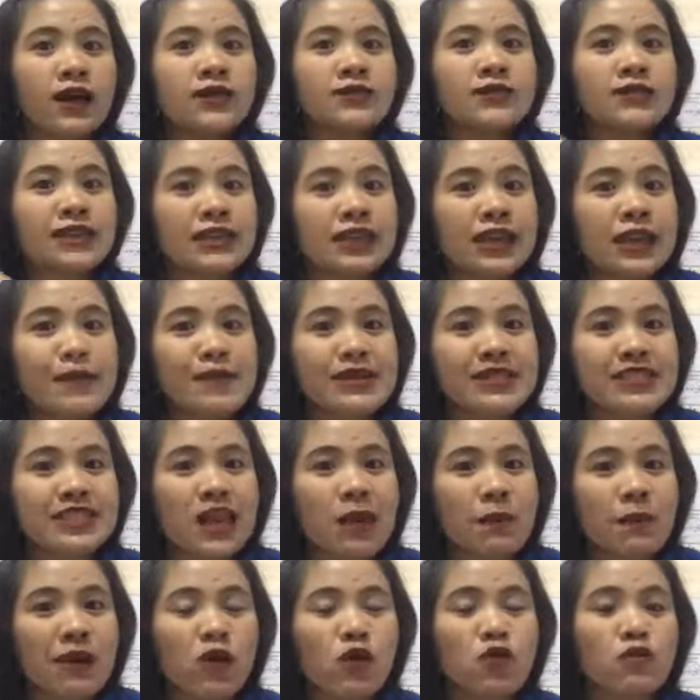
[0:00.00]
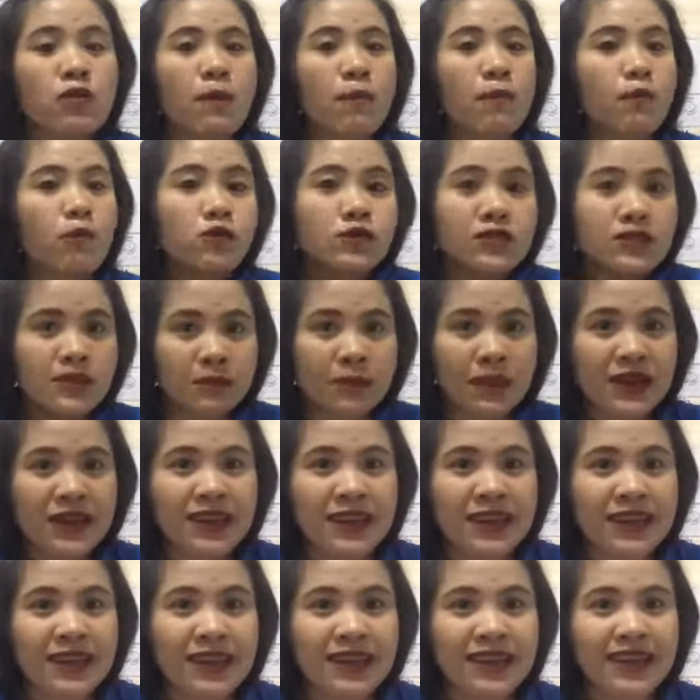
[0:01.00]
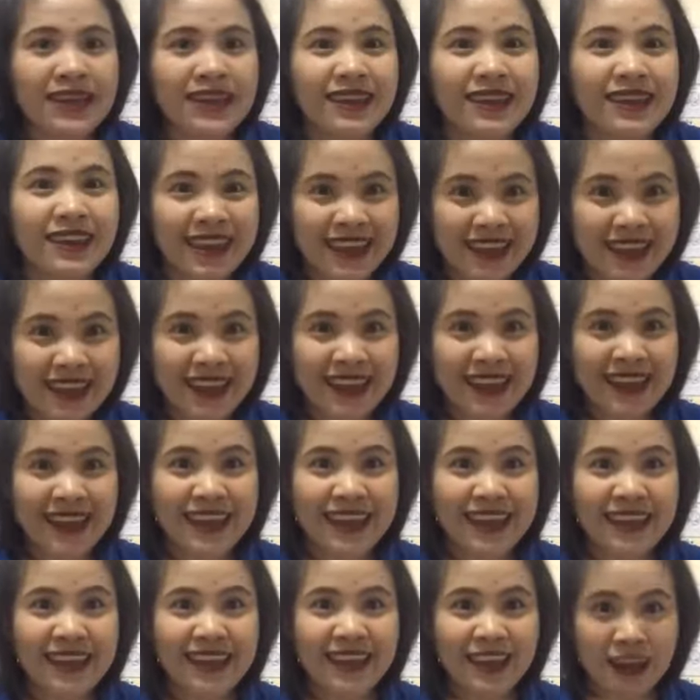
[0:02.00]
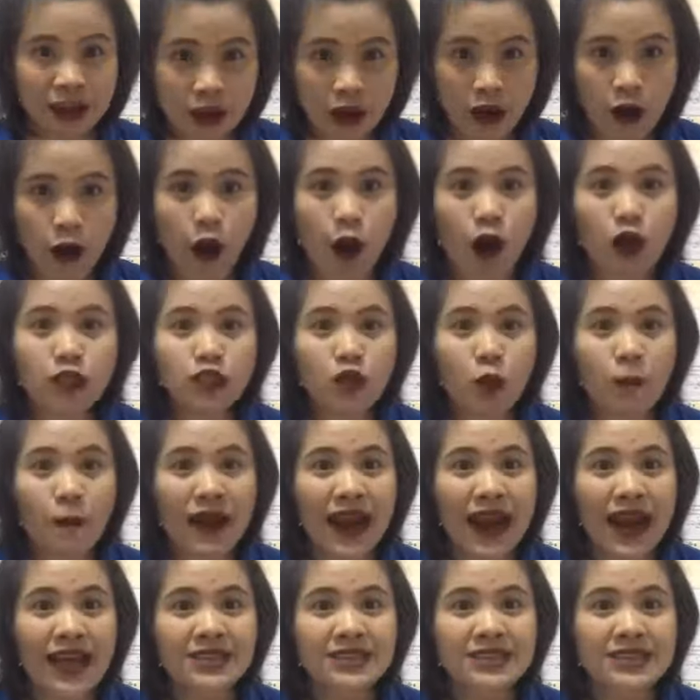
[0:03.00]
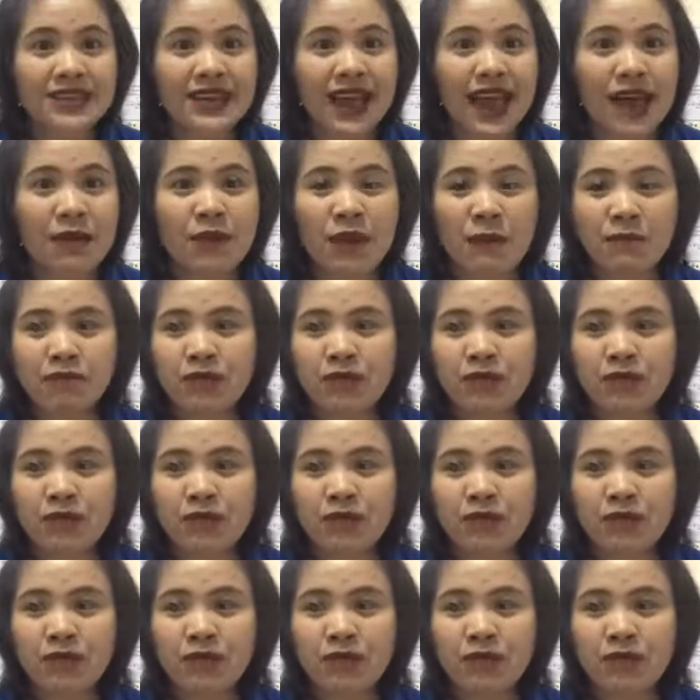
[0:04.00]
สิ่งที่มันจะทำให้คุณแบบรู้สึกไม่ดีนี่ข้อสองพลังจริงนะแบบ